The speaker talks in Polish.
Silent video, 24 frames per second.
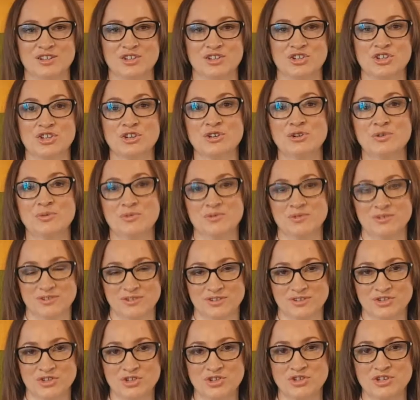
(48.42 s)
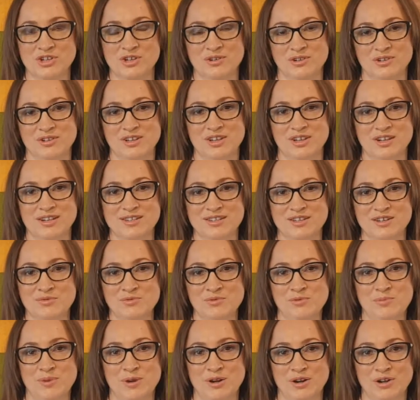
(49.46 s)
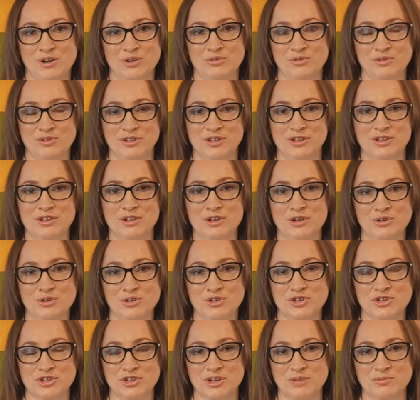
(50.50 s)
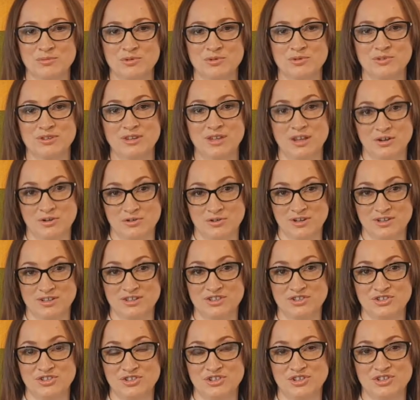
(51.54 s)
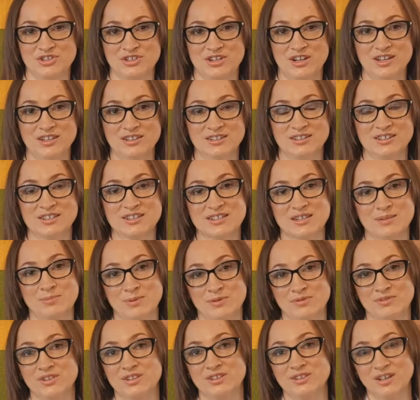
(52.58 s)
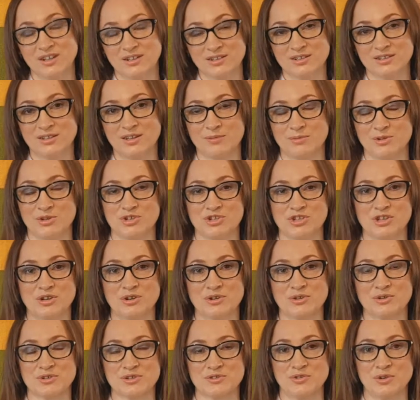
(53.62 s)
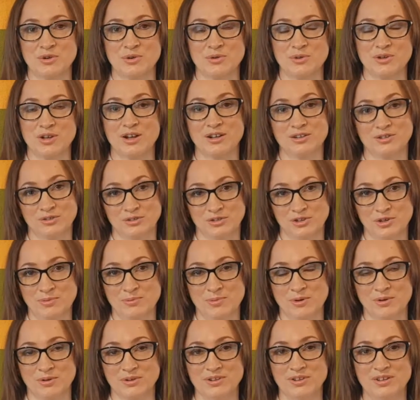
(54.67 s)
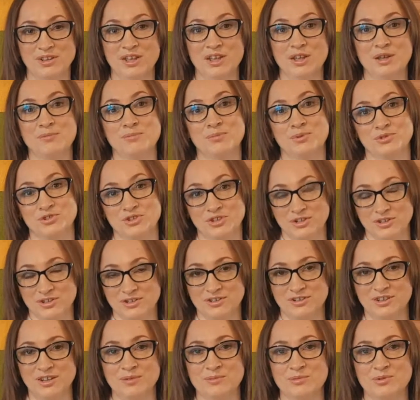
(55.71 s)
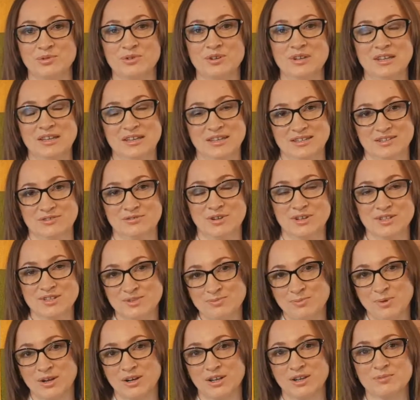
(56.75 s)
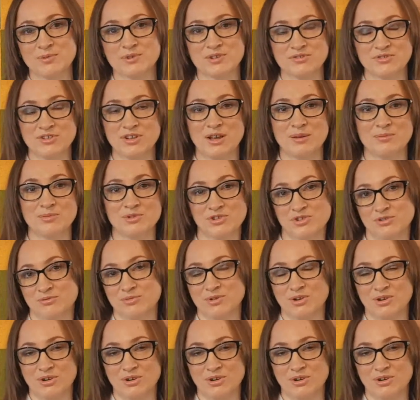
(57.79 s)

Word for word: czego e, życzę Kieleckiemu Parkowi Technologicznemu na kolejne 10 lat, zapewne tak dynamicznego rozwoju jak do tej pory, bo dzięki temu wraz z parkiem rozwijamy się my